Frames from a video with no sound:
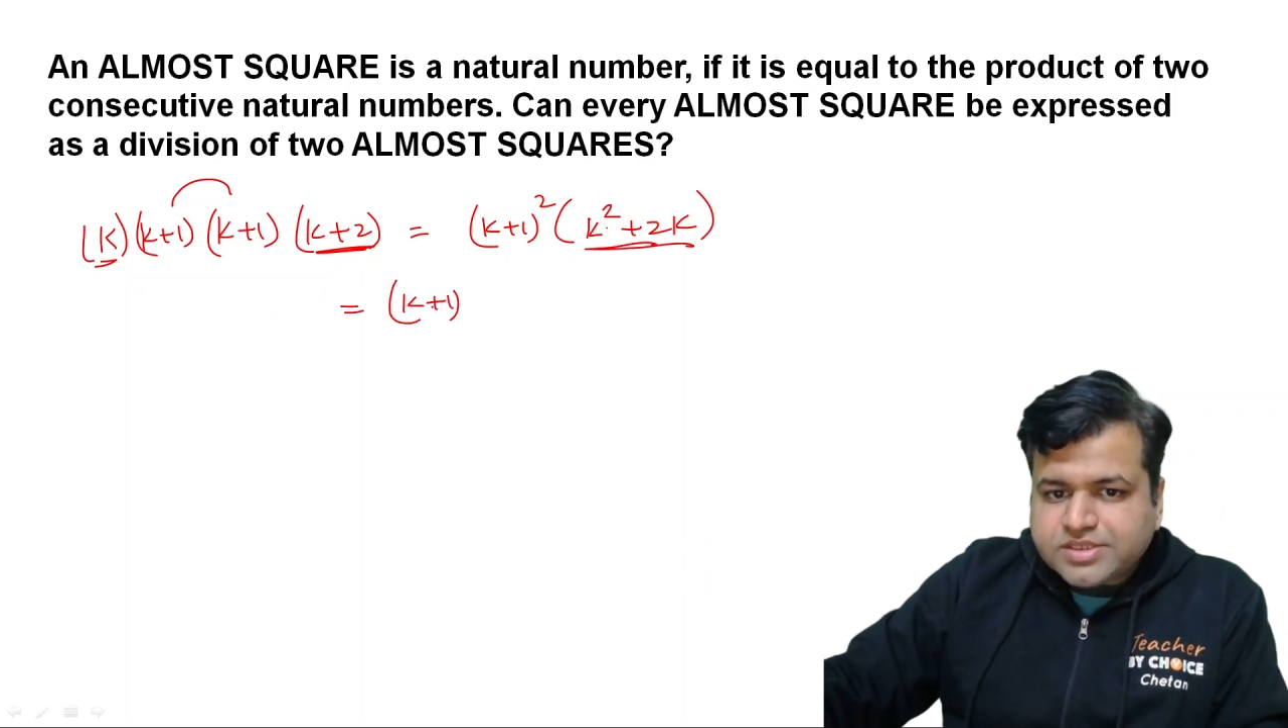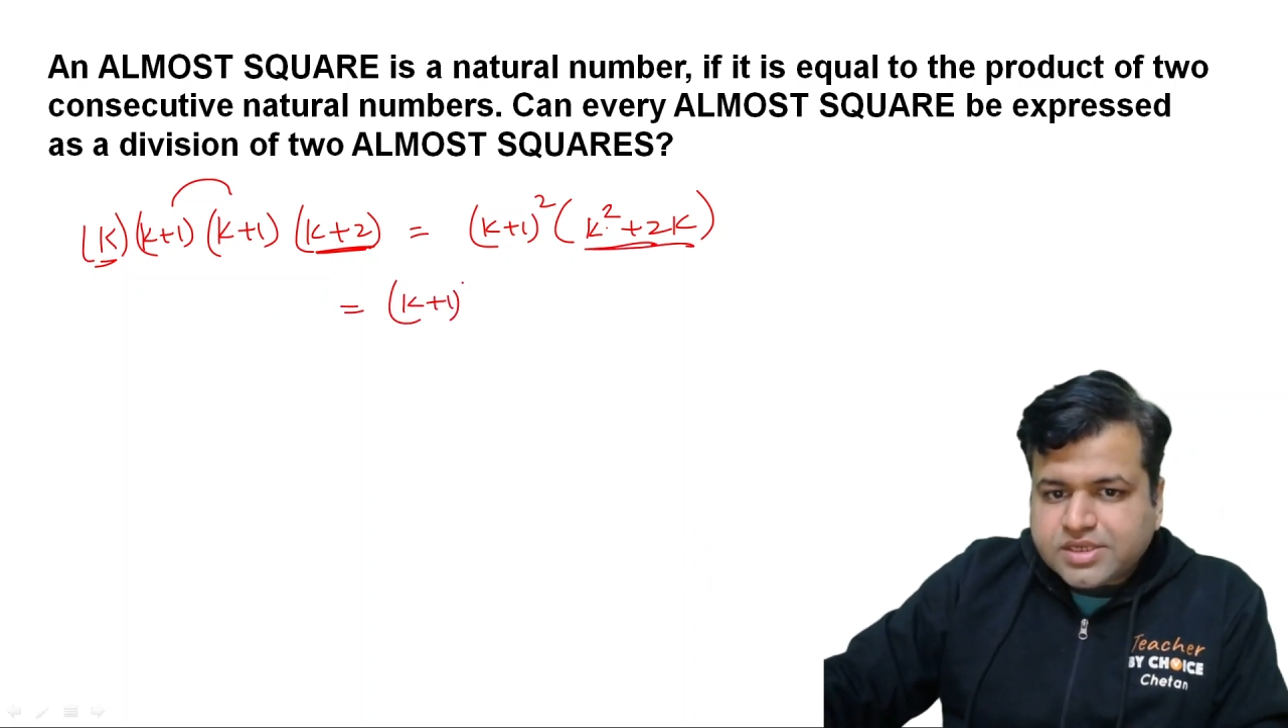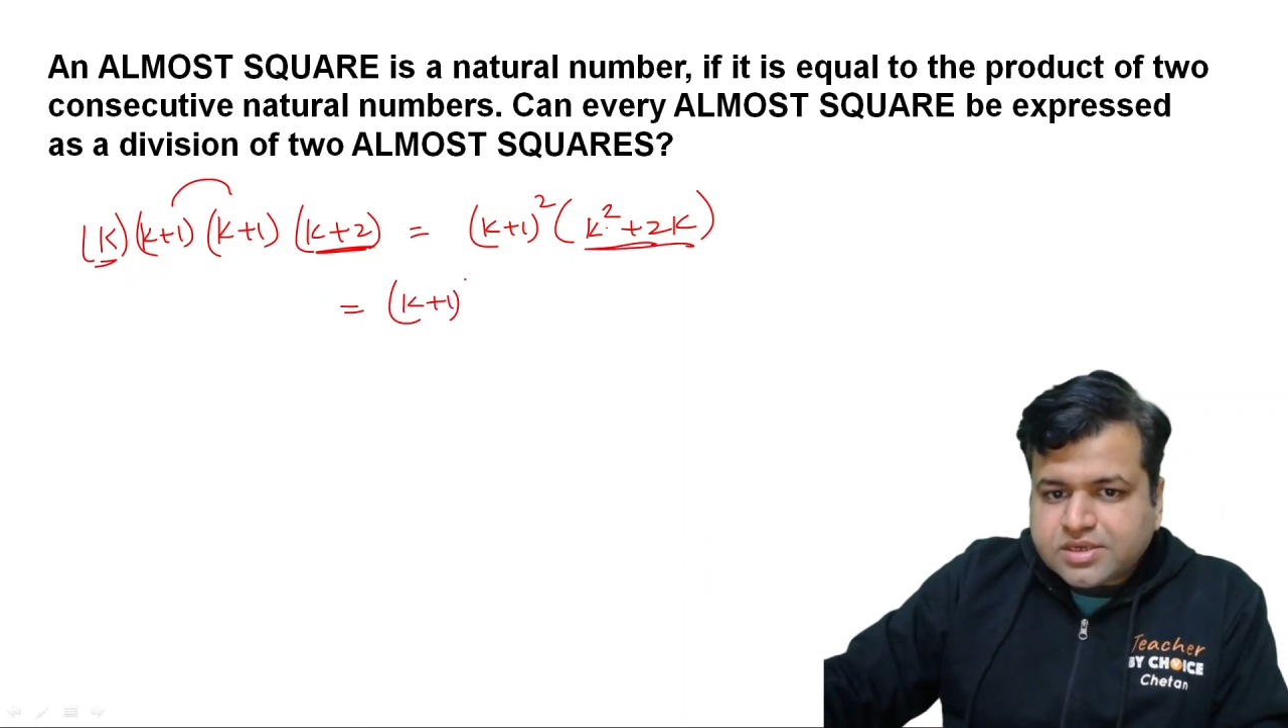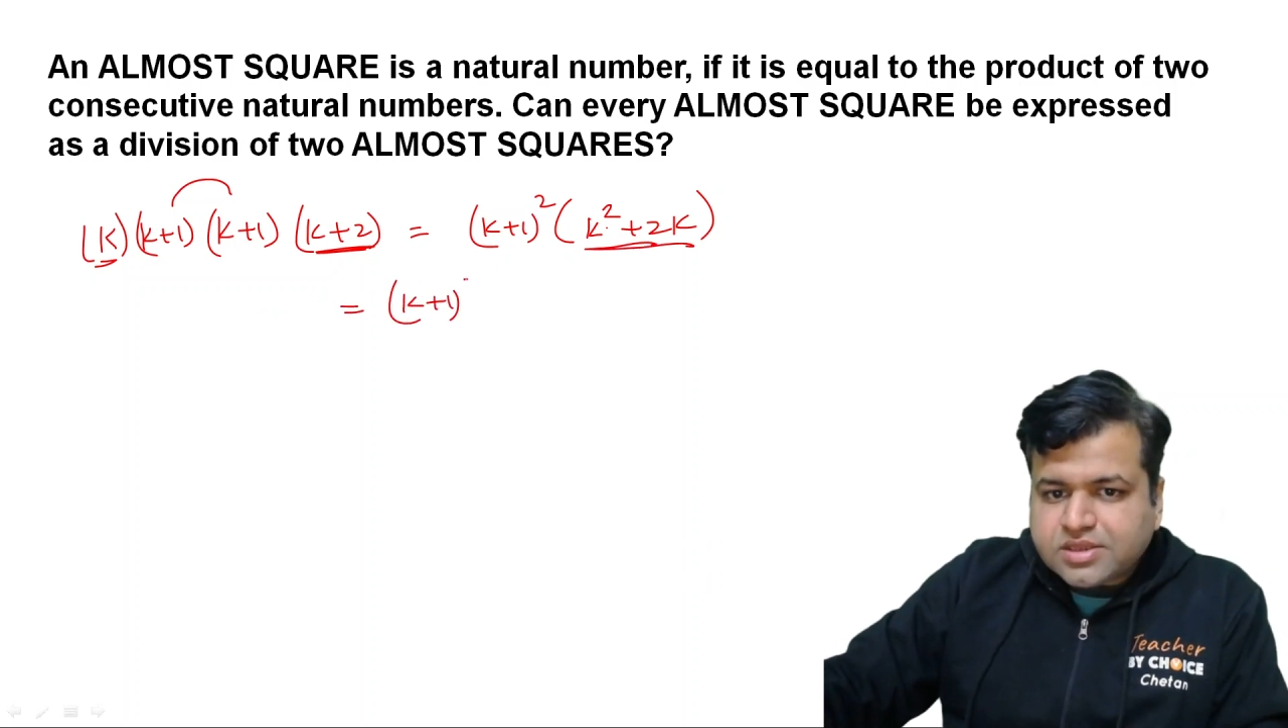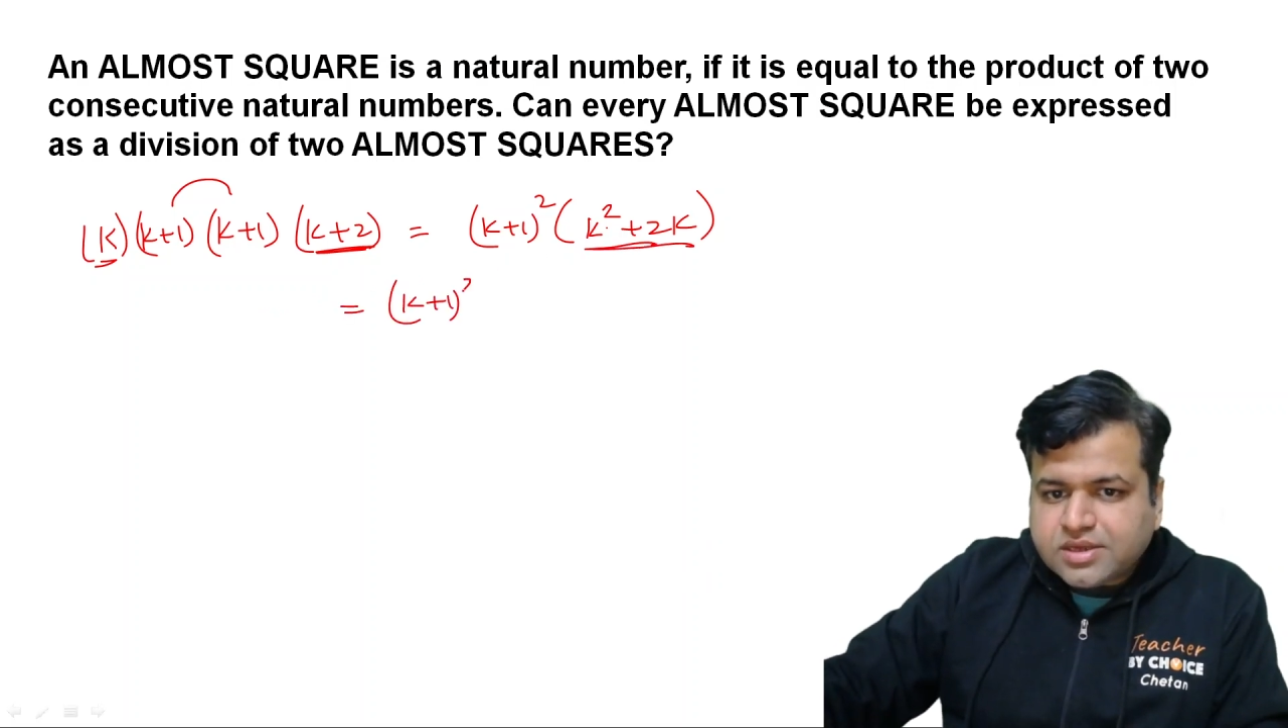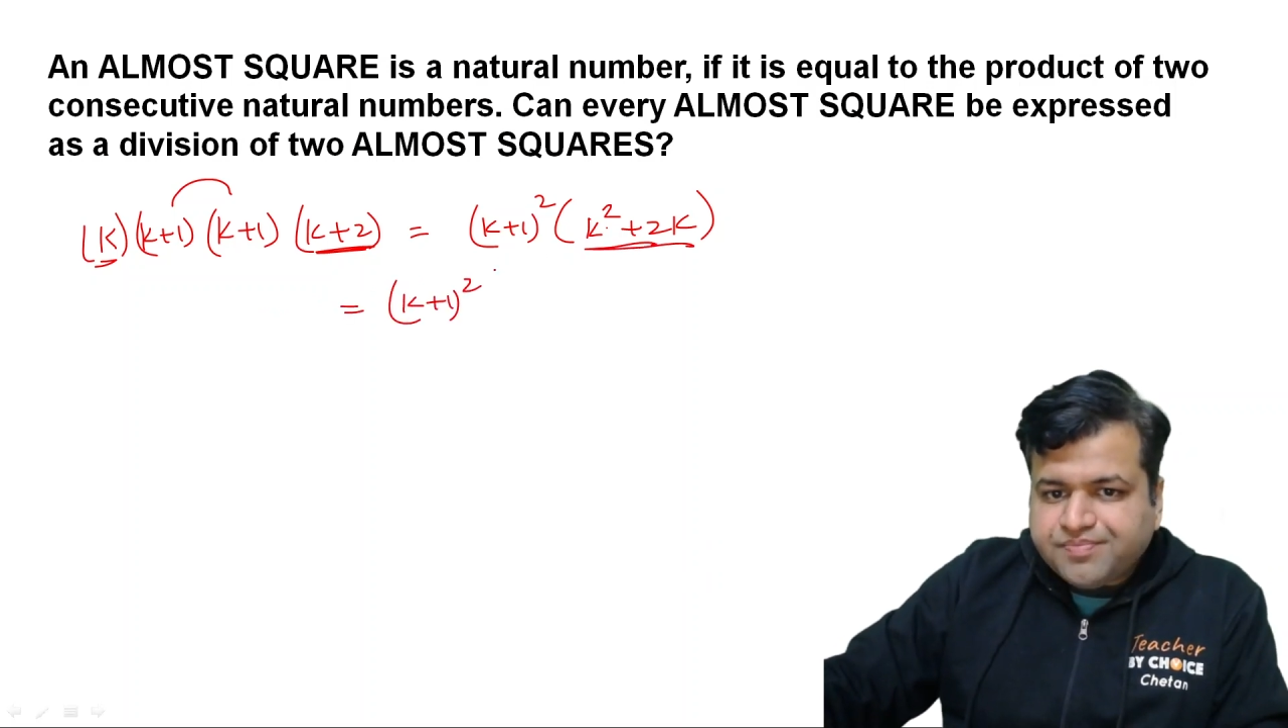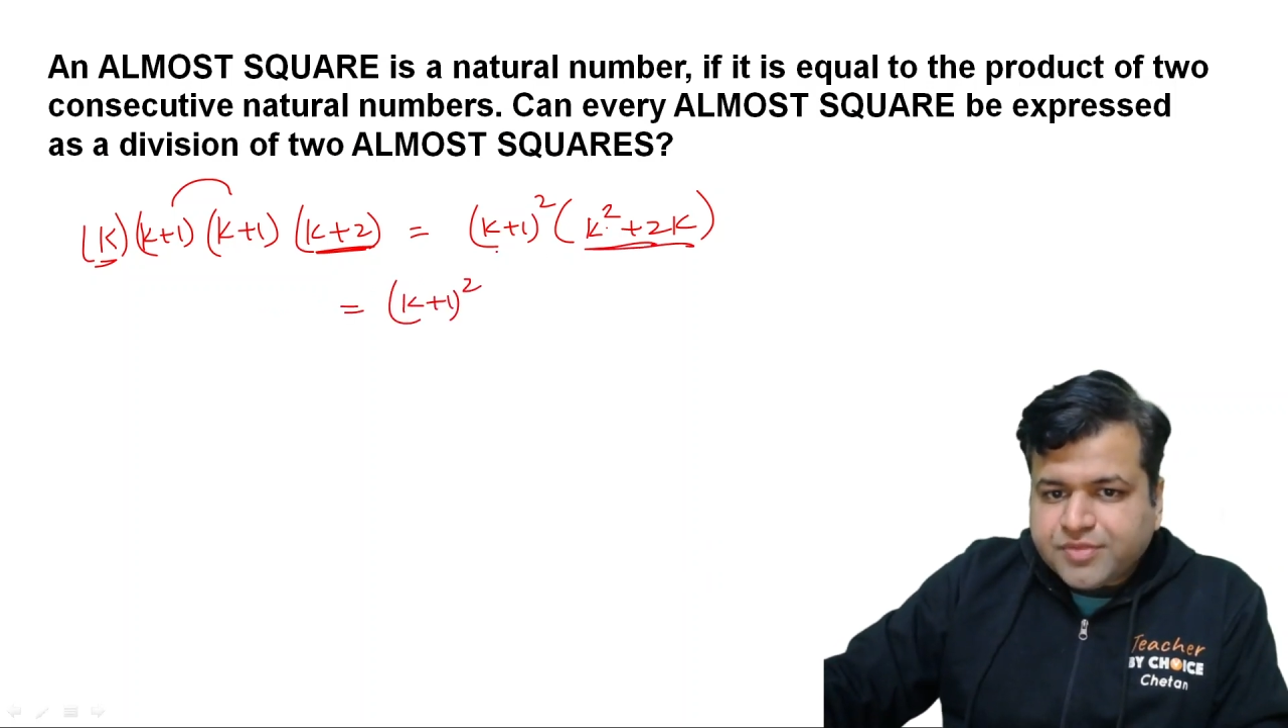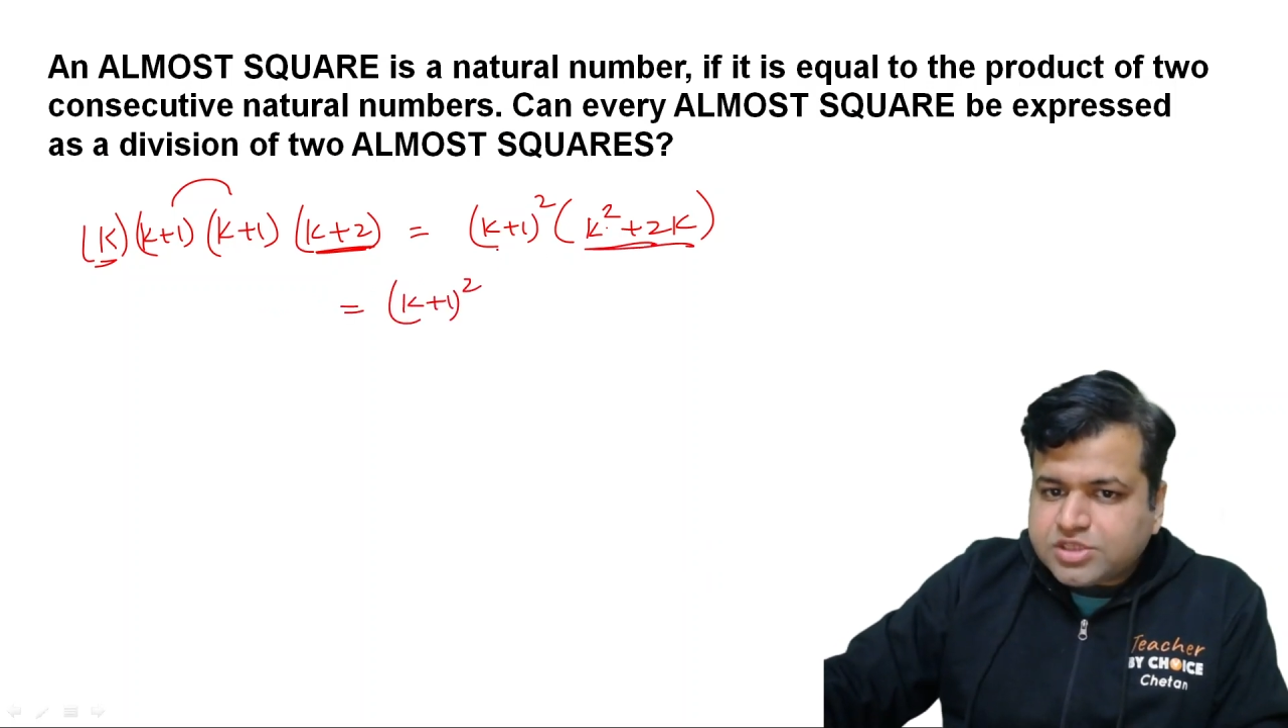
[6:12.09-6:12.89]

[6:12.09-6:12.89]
ही रखते हैं